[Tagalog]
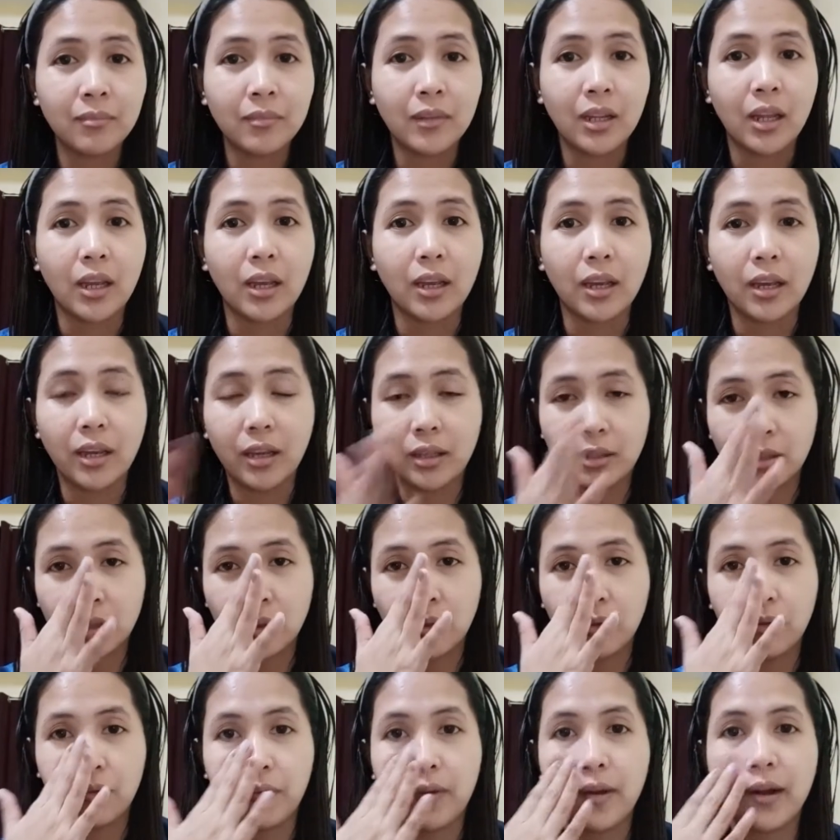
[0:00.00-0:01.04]
And so
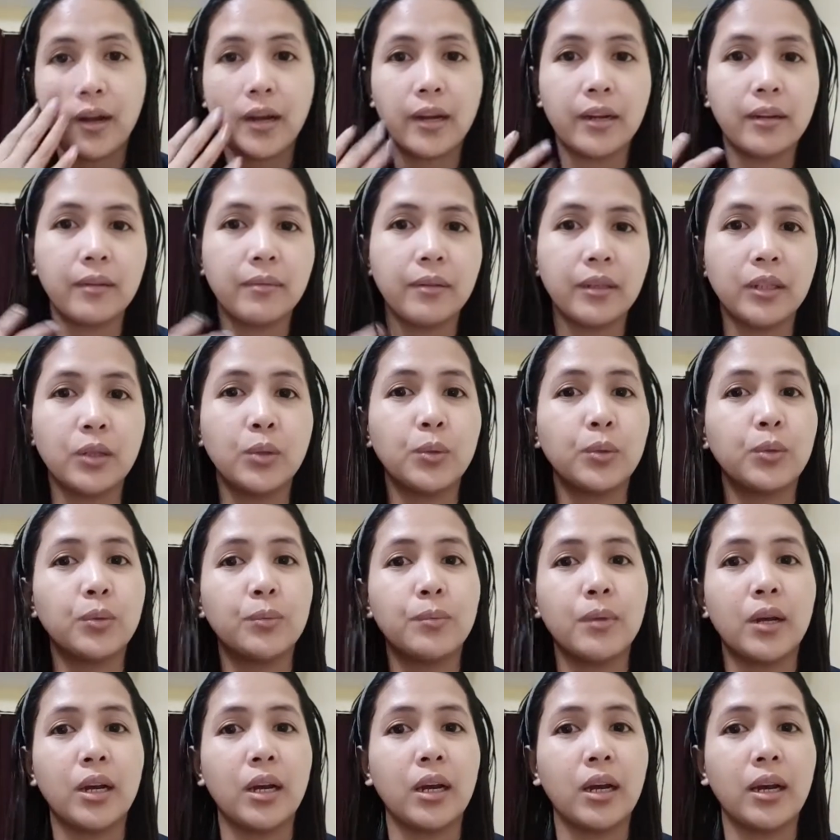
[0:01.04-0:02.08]
far, siguro
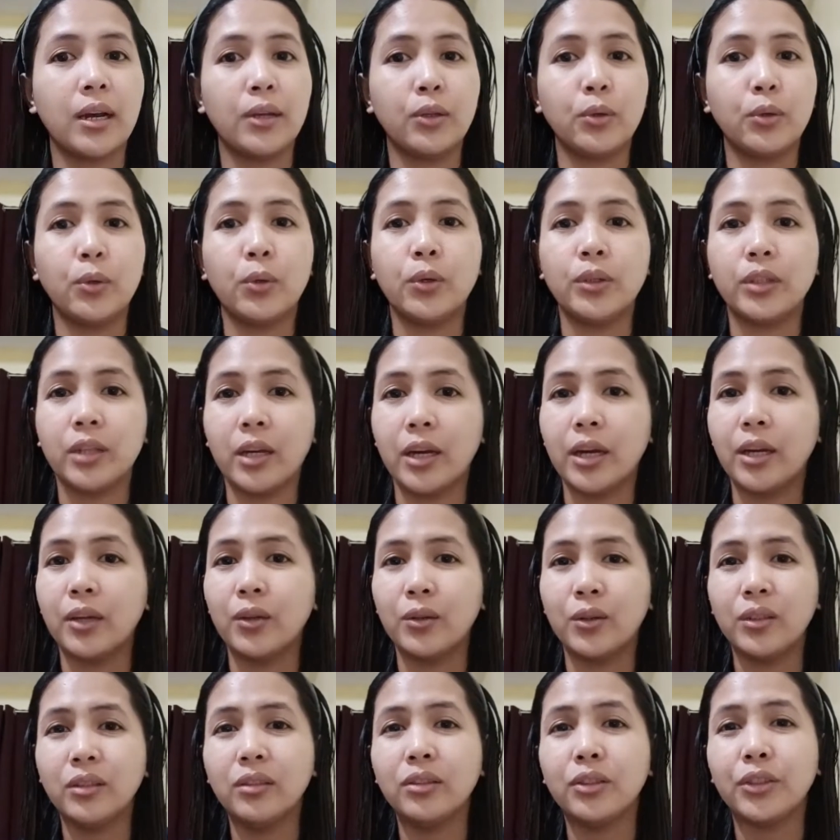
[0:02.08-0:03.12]
mga ano ko na
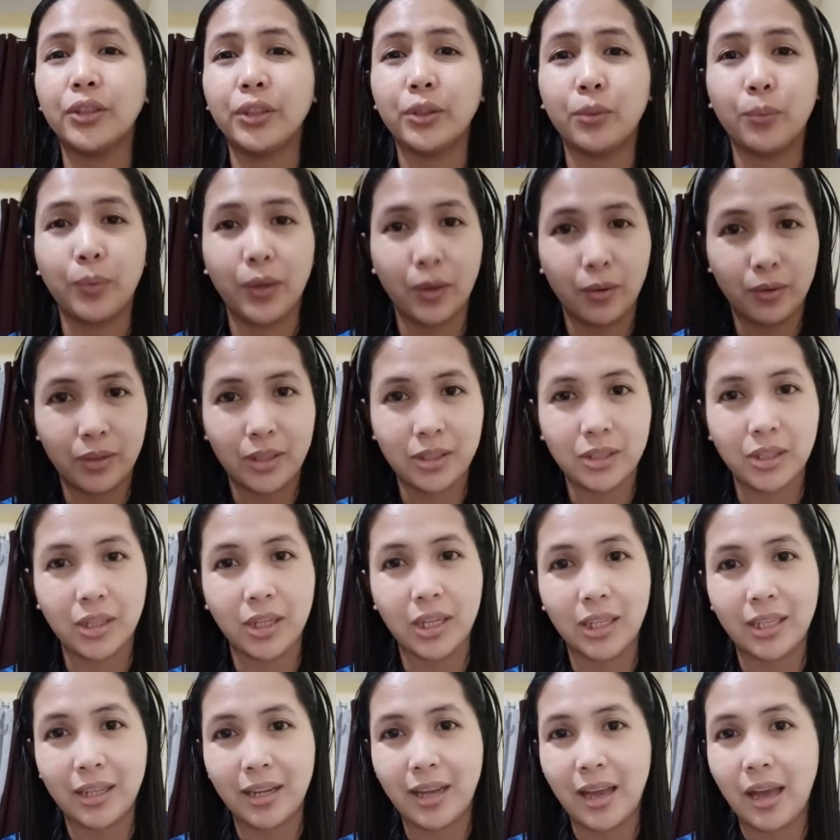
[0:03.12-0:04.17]
ngayon, third week ko na siyang
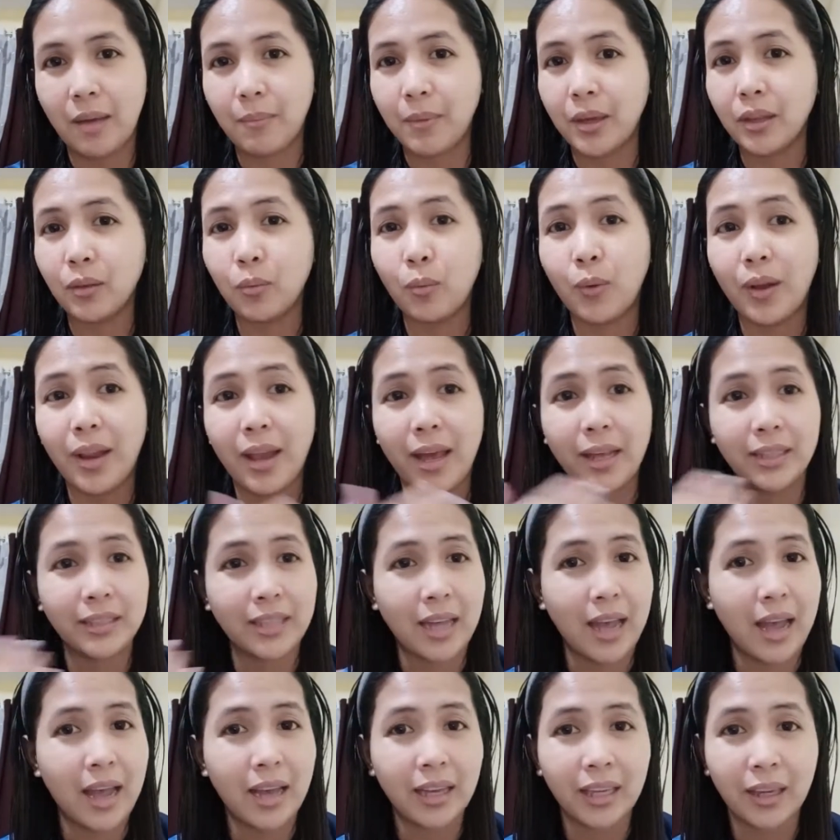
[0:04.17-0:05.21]
ginagamit. Wala sa
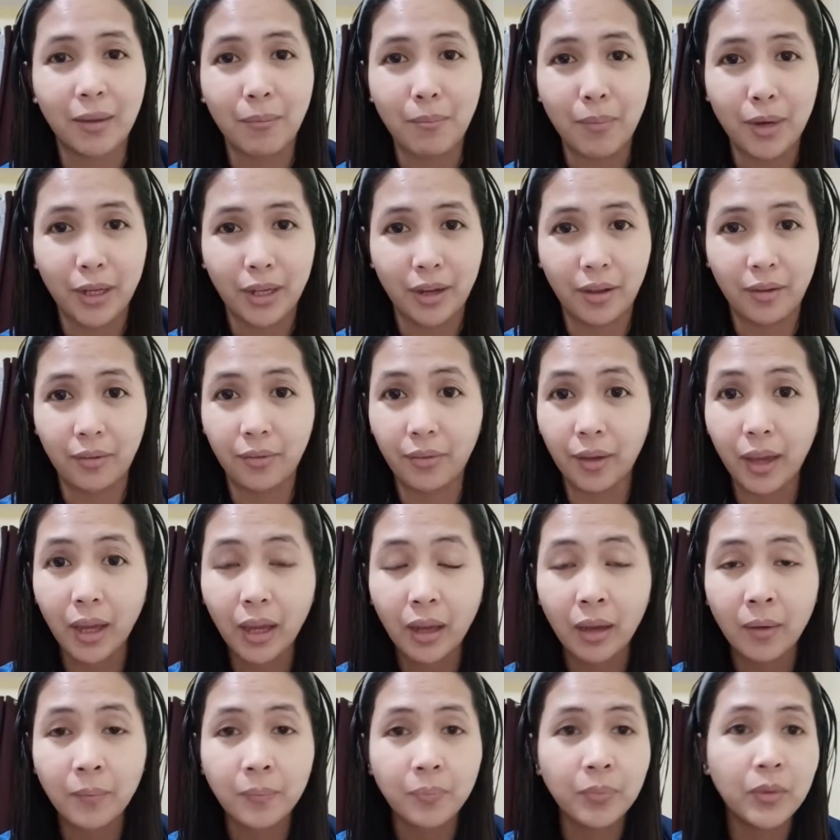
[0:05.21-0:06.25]
aking bad effect.
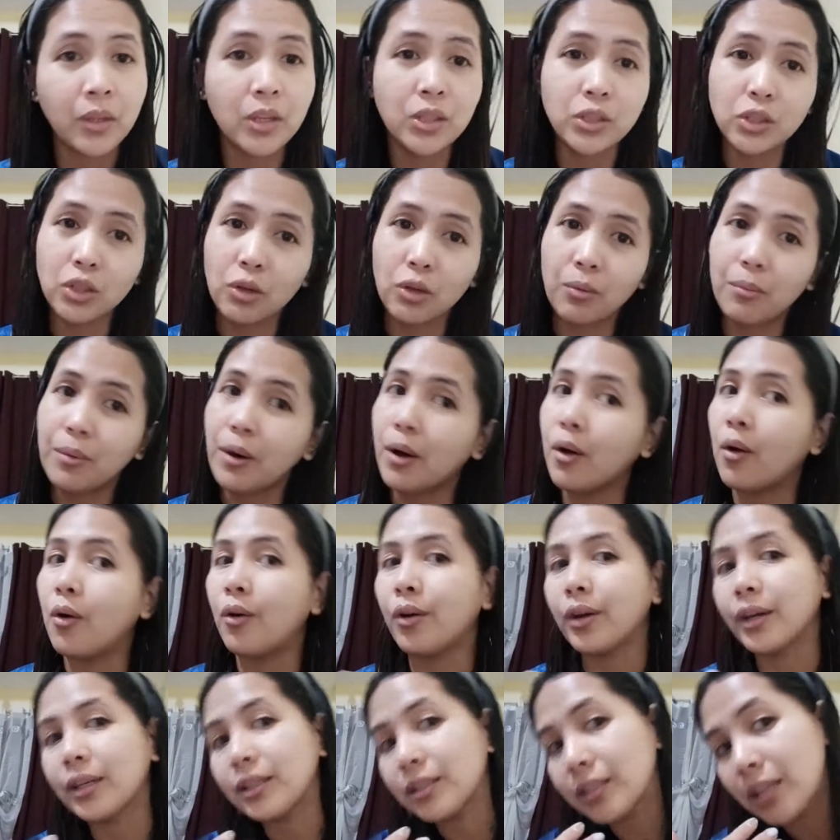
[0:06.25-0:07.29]
Sobrang
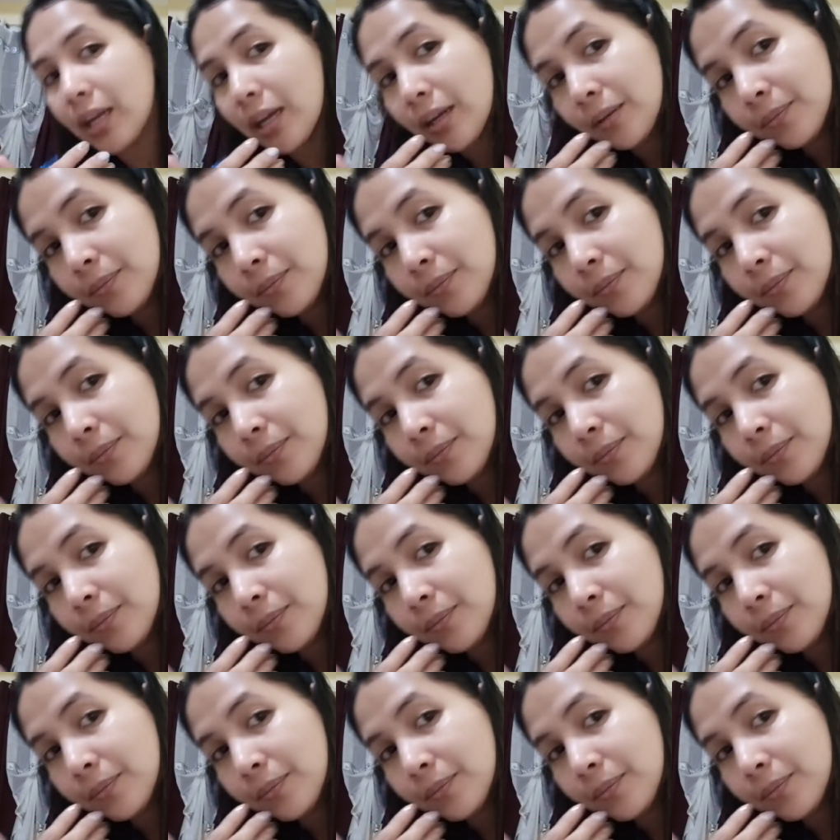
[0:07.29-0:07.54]
okay siya.